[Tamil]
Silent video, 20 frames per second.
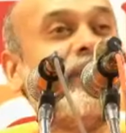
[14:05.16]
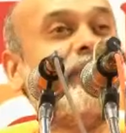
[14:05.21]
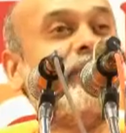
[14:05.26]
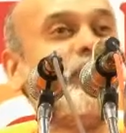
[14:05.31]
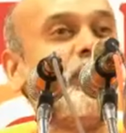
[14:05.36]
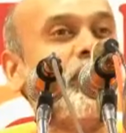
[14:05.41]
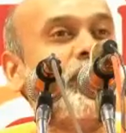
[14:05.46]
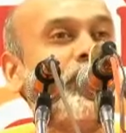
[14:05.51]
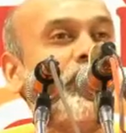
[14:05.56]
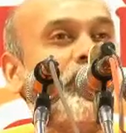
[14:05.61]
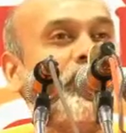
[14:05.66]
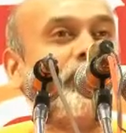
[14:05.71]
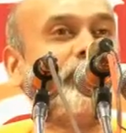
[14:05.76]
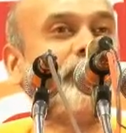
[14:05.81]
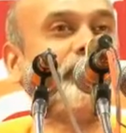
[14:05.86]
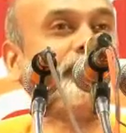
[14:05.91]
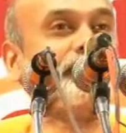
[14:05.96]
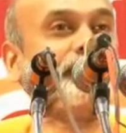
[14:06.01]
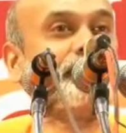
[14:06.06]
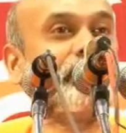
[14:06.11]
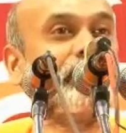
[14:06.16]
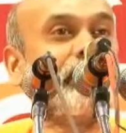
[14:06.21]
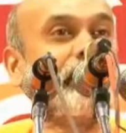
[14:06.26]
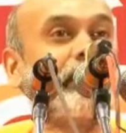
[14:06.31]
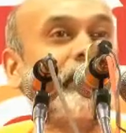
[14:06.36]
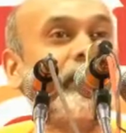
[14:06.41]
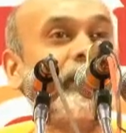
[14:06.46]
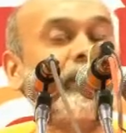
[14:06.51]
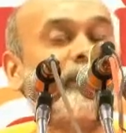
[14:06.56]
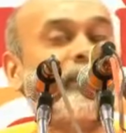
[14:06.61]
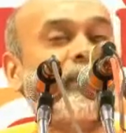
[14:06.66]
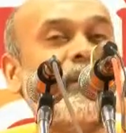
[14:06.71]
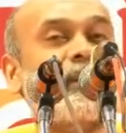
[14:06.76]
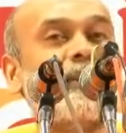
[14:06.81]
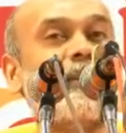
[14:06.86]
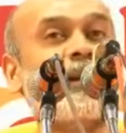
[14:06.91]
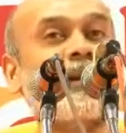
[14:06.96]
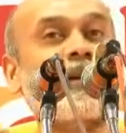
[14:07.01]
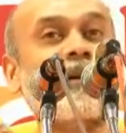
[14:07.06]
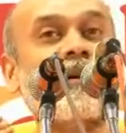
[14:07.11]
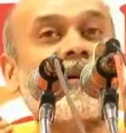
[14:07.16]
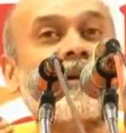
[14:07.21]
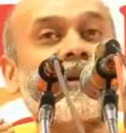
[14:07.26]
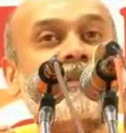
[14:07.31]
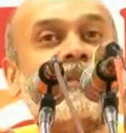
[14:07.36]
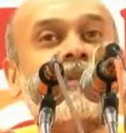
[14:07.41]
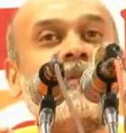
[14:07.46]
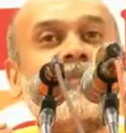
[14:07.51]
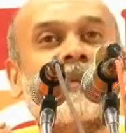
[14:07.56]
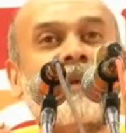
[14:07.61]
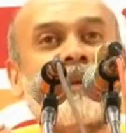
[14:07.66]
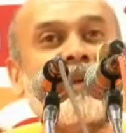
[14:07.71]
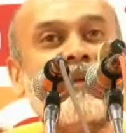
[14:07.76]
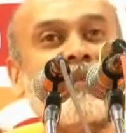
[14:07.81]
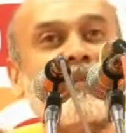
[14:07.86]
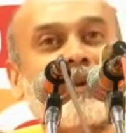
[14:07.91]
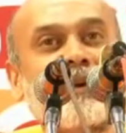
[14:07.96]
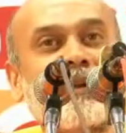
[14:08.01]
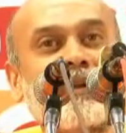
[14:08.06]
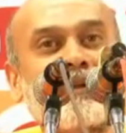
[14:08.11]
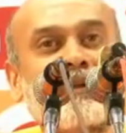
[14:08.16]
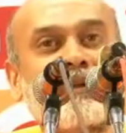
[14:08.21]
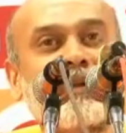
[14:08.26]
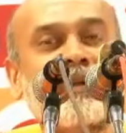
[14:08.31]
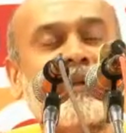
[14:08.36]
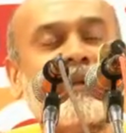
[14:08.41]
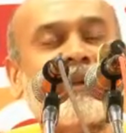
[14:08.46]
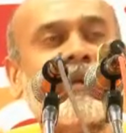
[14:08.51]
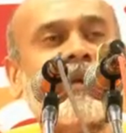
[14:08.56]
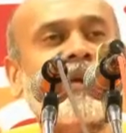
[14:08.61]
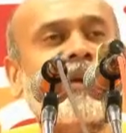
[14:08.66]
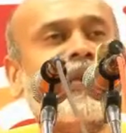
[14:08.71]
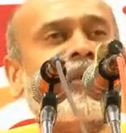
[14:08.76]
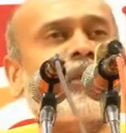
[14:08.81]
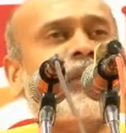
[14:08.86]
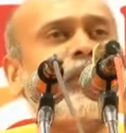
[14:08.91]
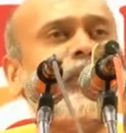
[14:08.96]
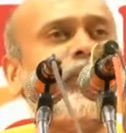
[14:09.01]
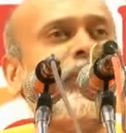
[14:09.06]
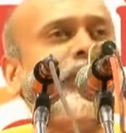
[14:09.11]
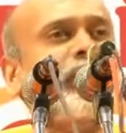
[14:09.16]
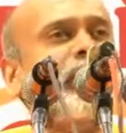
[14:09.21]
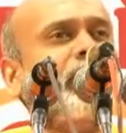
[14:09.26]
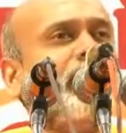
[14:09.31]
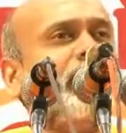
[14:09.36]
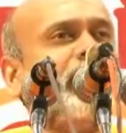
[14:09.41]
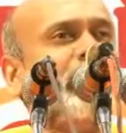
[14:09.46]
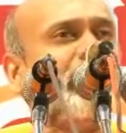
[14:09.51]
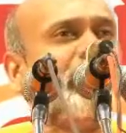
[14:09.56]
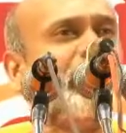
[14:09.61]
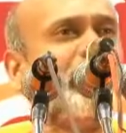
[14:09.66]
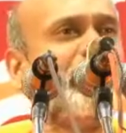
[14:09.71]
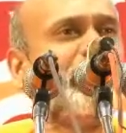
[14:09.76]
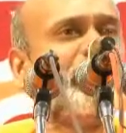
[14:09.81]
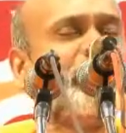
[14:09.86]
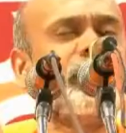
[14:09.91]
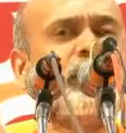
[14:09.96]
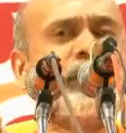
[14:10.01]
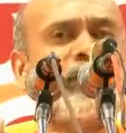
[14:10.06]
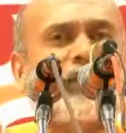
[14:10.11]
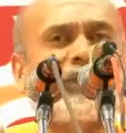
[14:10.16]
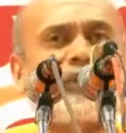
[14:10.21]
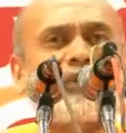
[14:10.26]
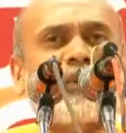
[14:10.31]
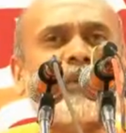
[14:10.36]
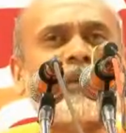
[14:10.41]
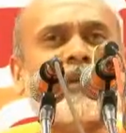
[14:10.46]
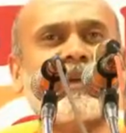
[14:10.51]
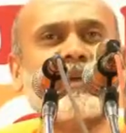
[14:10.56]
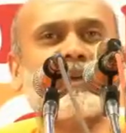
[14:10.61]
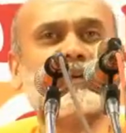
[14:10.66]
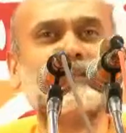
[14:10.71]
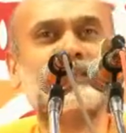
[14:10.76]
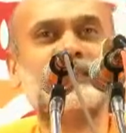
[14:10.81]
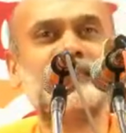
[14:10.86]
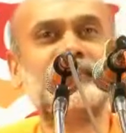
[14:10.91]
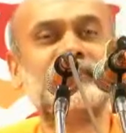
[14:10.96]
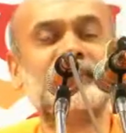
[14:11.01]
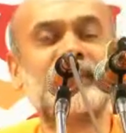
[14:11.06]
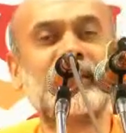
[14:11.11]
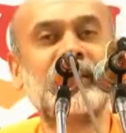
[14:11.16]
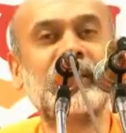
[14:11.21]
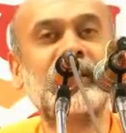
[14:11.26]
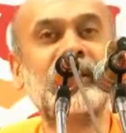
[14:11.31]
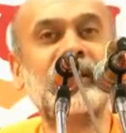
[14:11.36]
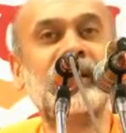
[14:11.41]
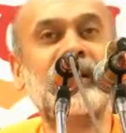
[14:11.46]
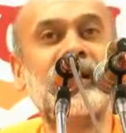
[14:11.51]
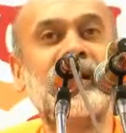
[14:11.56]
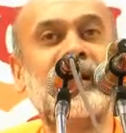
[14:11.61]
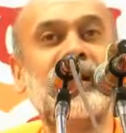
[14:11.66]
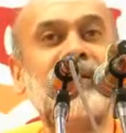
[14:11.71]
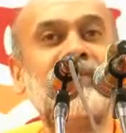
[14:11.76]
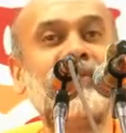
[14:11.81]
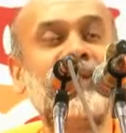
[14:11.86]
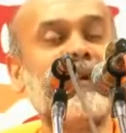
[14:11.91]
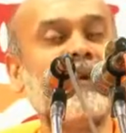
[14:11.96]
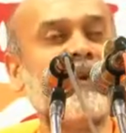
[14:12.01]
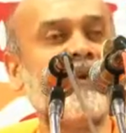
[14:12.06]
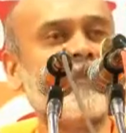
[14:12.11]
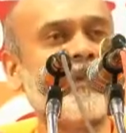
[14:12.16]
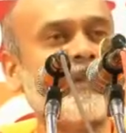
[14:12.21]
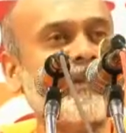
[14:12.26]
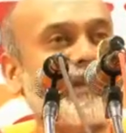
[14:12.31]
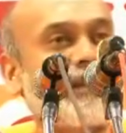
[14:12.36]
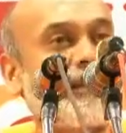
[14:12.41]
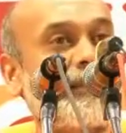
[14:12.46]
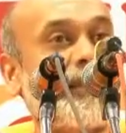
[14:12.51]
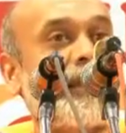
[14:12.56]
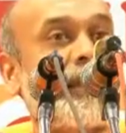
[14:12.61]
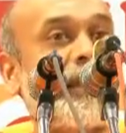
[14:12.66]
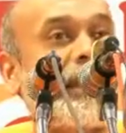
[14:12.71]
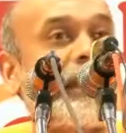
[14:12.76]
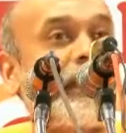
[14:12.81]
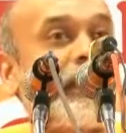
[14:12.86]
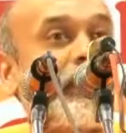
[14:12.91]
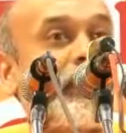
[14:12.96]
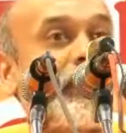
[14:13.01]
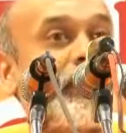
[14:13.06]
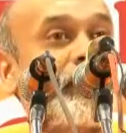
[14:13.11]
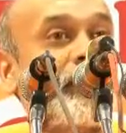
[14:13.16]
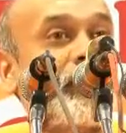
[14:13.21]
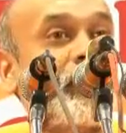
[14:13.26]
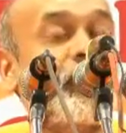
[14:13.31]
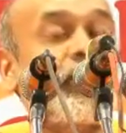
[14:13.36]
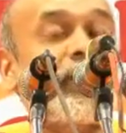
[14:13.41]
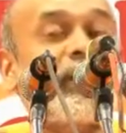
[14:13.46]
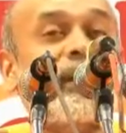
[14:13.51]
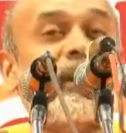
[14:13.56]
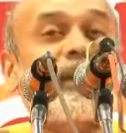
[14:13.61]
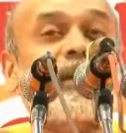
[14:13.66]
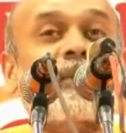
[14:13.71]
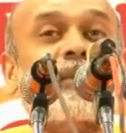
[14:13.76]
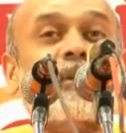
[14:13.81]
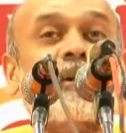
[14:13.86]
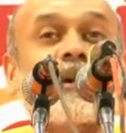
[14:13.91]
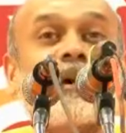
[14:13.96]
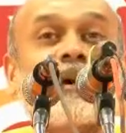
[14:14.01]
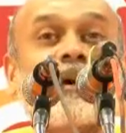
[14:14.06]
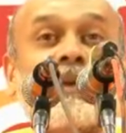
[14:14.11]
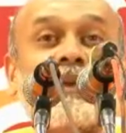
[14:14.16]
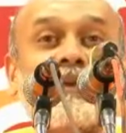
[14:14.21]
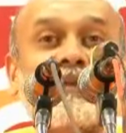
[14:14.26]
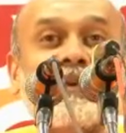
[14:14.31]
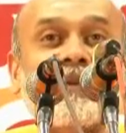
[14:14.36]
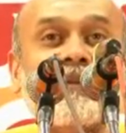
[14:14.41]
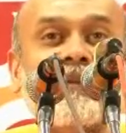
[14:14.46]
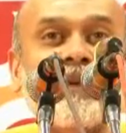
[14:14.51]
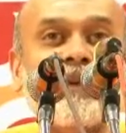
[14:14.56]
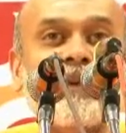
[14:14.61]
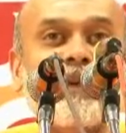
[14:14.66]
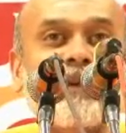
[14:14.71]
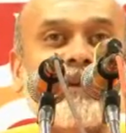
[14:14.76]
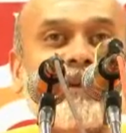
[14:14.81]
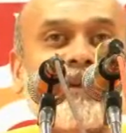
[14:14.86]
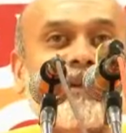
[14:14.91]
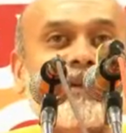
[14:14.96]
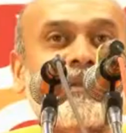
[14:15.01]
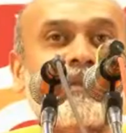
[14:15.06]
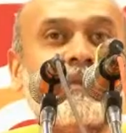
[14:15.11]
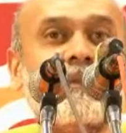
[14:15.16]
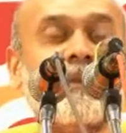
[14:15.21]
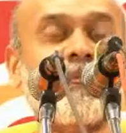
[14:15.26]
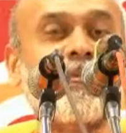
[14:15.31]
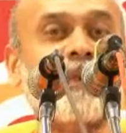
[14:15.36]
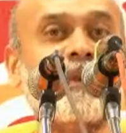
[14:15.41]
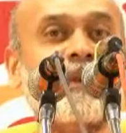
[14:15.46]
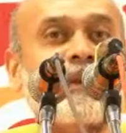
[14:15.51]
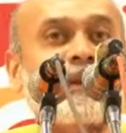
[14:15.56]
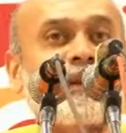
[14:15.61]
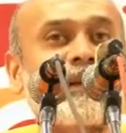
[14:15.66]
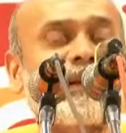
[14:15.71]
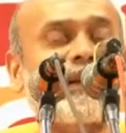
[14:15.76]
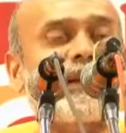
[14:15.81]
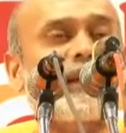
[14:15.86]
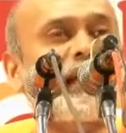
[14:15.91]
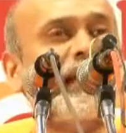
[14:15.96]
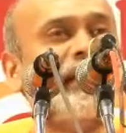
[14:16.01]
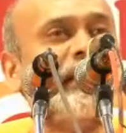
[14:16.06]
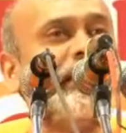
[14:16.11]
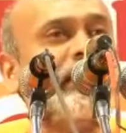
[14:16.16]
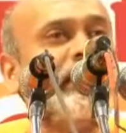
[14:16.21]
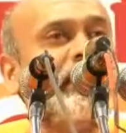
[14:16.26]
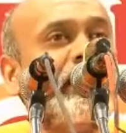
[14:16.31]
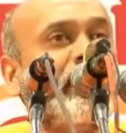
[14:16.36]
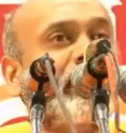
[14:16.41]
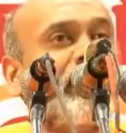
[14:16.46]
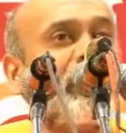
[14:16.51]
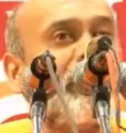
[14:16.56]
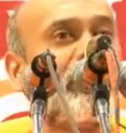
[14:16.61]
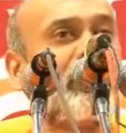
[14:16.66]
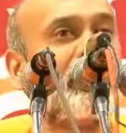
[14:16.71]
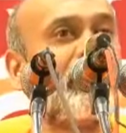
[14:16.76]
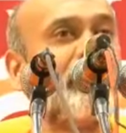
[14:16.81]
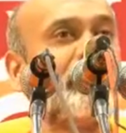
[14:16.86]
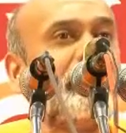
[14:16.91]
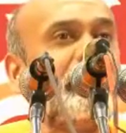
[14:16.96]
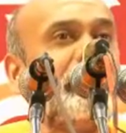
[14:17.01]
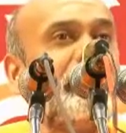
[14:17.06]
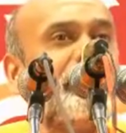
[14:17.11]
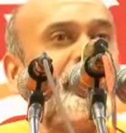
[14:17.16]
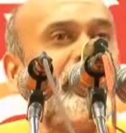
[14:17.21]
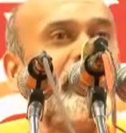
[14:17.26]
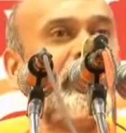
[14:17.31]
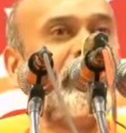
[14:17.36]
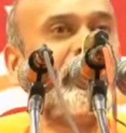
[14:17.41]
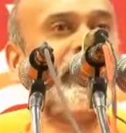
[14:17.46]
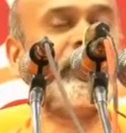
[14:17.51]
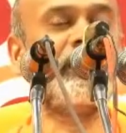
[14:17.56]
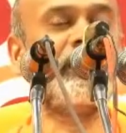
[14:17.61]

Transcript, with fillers: அறிவையும் கொடுக்கும் இப்போ நம்ம காதை பயன்படுத்தி ஒருவர் வந்து ஏதோ ஒன்று சொல்கிறார் அவரிடம் அதை நம்ம கேட்குறோம் உடனே நமக்கு அறிவு வருகின்றது எந்த காதின்